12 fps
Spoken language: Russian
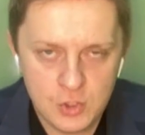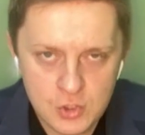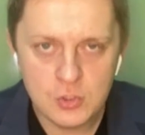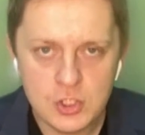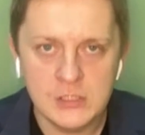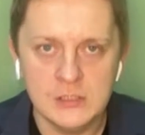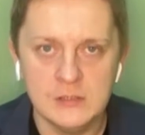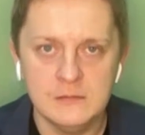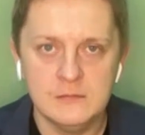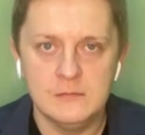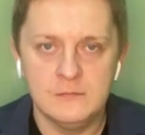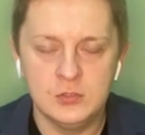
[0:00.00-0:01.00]

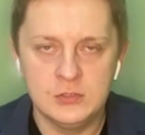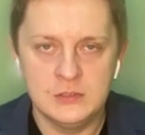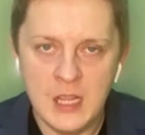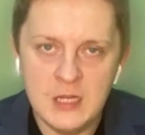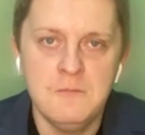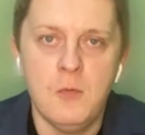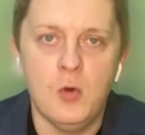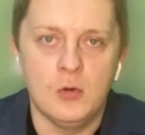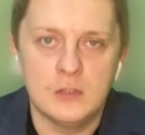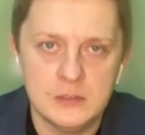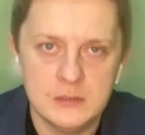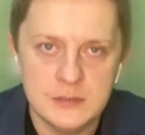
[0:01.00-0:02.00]
уничтожил вот
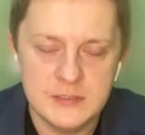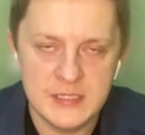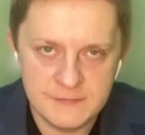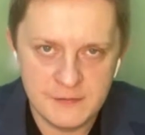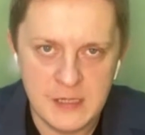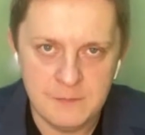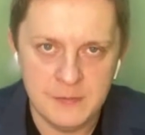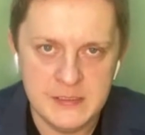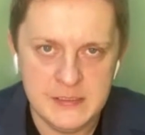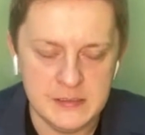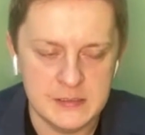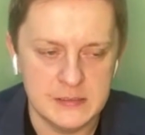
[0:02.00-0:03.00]
как мог со
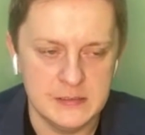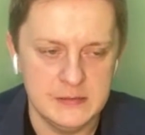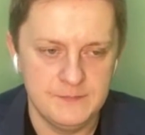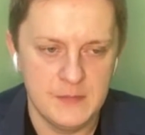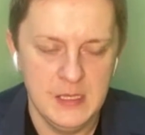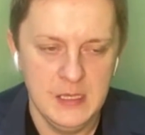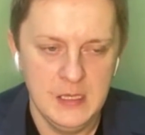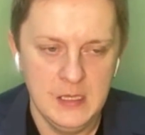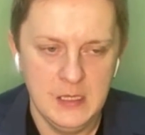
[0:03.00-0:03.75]
своей позиции.